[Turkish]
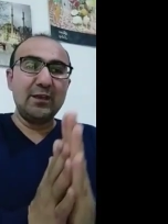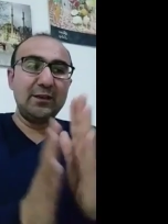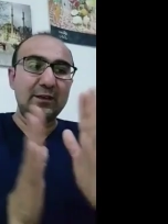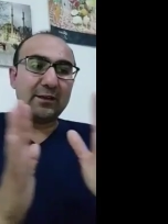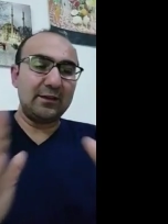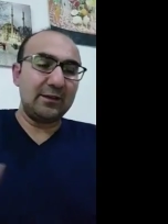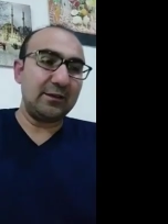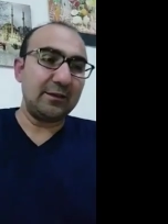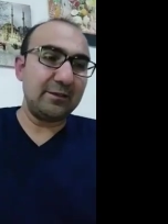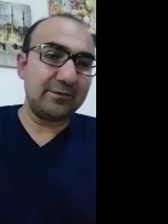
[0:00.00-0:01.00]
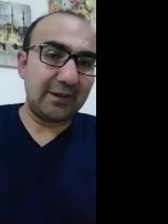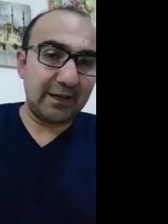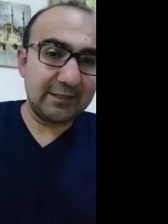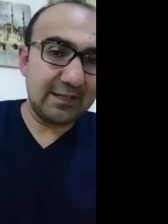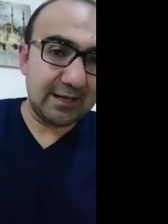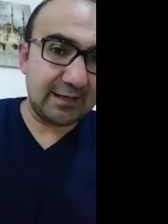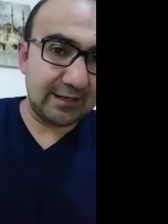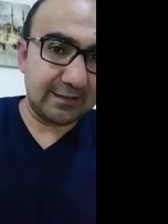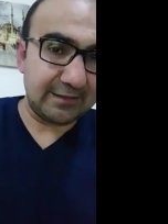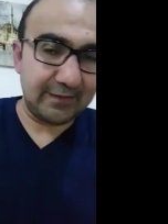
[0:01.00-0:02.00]
E, Fatih'e
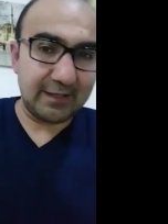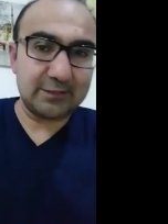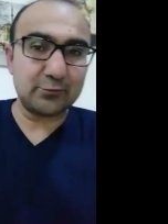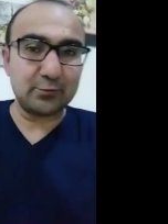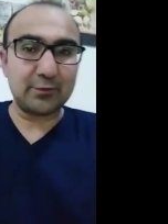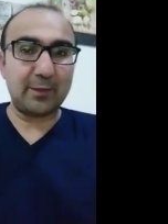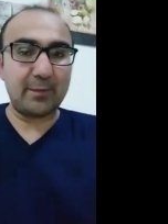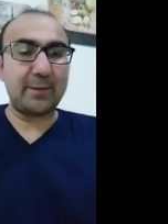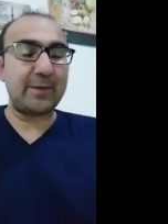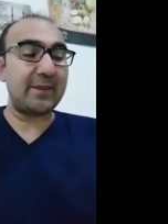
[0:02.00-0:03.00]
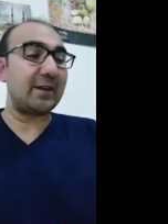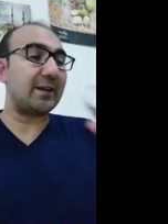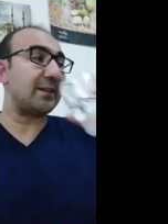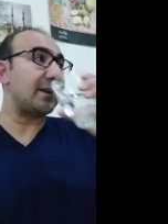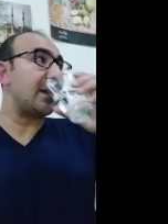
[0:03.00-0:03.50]
kadar, Fatih Sultan Mehmet'e kadar